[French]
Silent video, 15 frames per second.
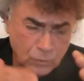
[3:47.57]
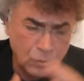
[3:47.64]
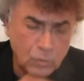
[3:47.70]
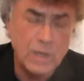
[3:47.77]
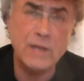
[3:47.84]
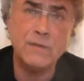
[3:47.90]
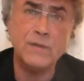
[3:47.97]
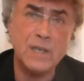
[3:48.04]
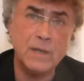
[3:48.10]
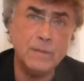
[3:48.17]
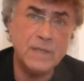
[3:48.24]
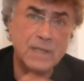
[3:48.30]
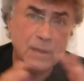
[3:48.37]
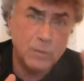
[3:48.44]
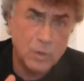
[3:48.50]
de
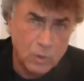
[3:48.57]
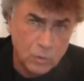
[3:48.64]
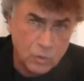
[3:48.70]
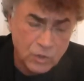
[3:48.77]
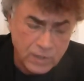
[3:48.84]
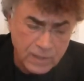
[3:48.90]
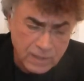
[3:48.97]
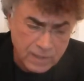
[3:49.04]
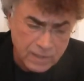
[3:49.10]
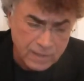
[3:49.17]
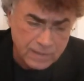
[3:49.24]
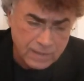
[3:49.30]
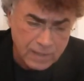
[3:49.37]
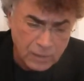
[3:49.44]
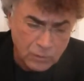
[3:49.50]
l'infirmité biologique qui est
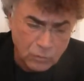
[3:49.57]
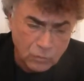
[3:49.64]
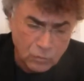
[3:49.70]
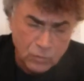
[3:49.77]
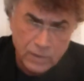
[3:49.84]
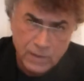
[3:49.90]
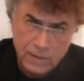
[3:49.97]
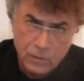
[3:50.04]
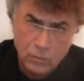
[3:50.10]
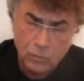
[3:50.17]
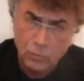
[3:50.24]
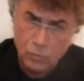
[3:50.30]
celle du nourrisson.